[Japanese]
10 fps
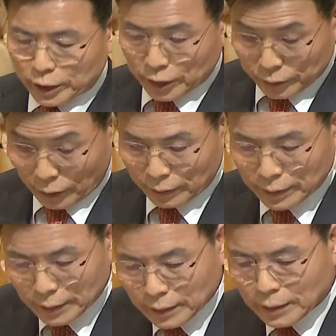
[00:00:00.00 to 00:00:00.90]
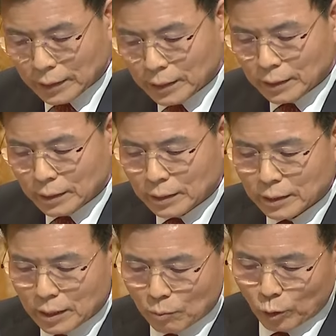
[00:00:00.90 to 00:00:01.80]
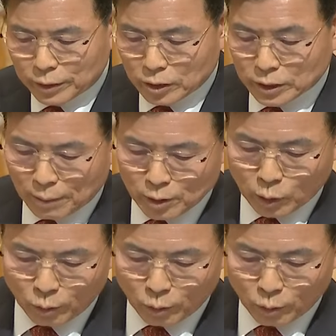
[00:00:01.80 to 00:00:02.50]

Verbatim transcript: すぐに今日すぐに行って